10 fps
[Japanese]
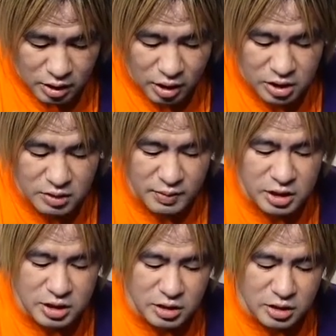暇
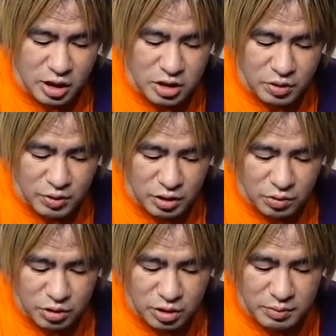になった飲食店
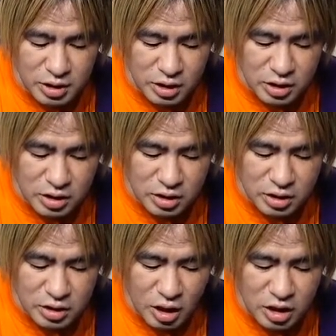として皆さんに聞きたい。
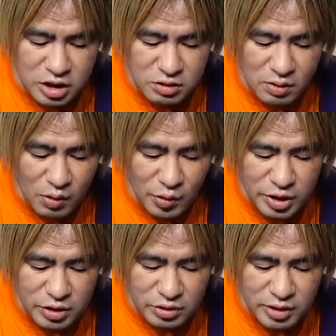最近はお
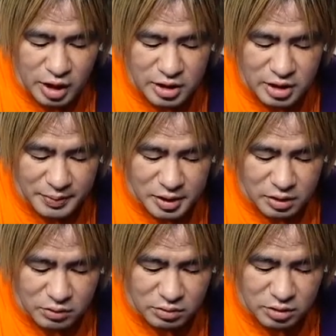昼何食べて
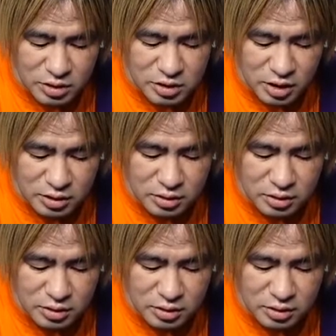るんですか？